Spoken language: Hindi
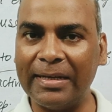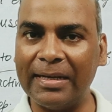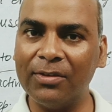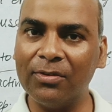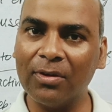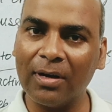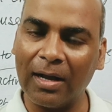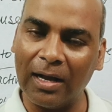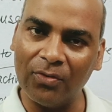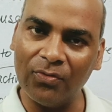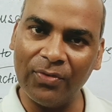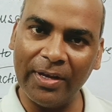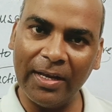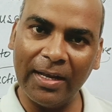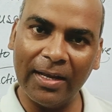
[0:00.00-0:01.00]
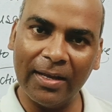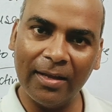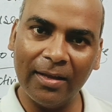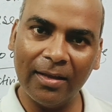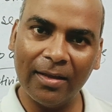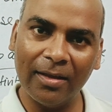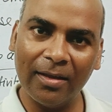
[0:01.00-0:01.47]
तो देखिए जो काफी है
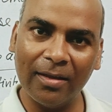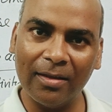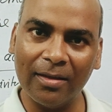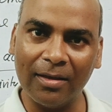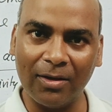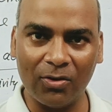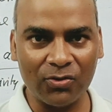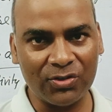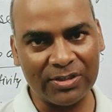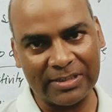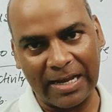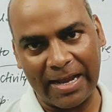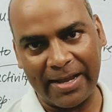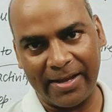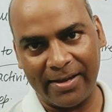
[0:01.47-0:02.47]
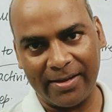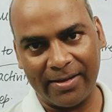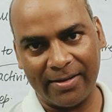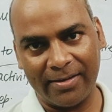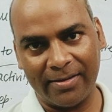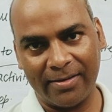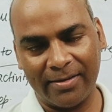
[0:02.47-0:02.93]
और चाय
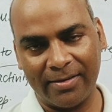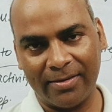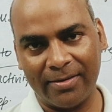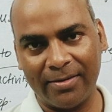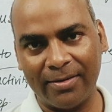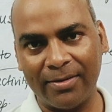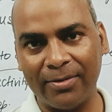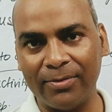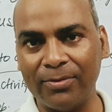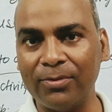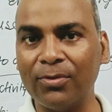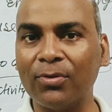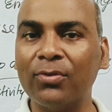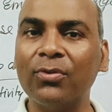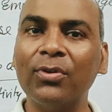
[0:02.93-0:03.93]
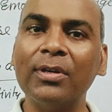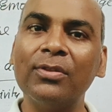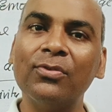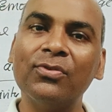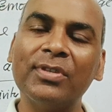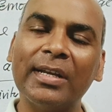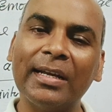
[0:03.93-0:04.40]
है दोनों
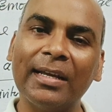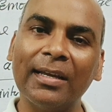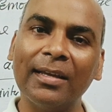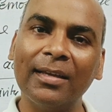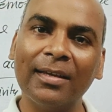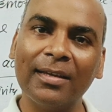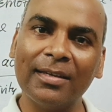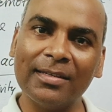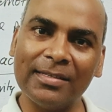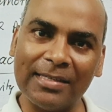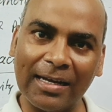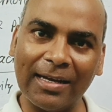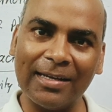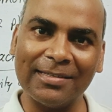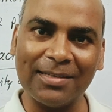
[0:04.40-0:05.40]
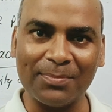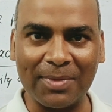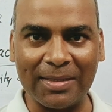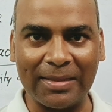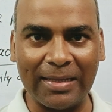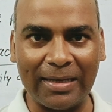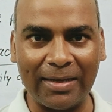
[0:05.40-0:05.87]
एक दूसरे के सगे
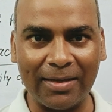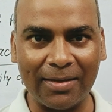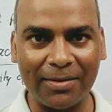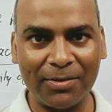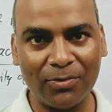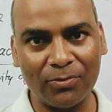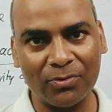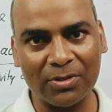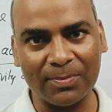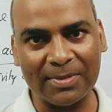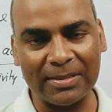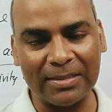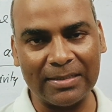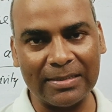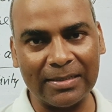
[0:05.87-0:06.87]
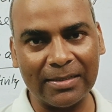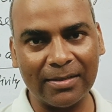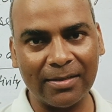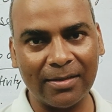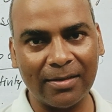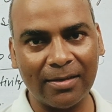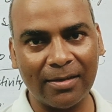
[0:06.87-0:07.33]
संबंधी हैं यू समझ
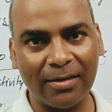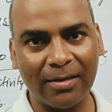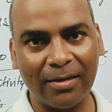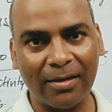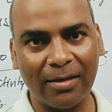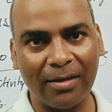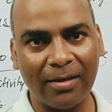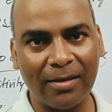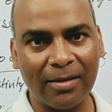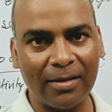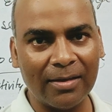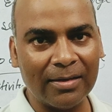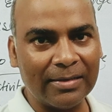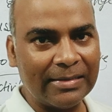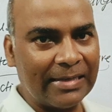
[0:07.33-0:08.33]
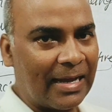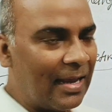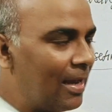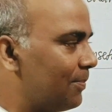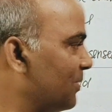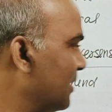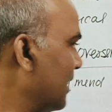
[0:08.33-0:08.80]
लीजिए
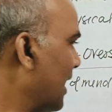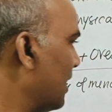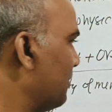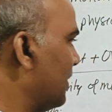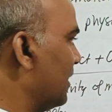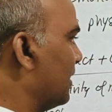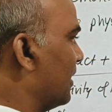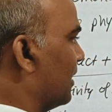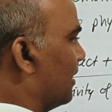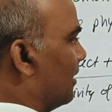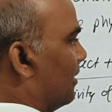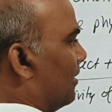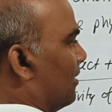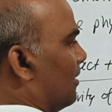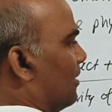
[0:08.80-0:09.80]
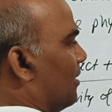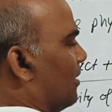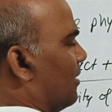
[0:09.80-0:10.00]
चाहे आप चाय पीते हैं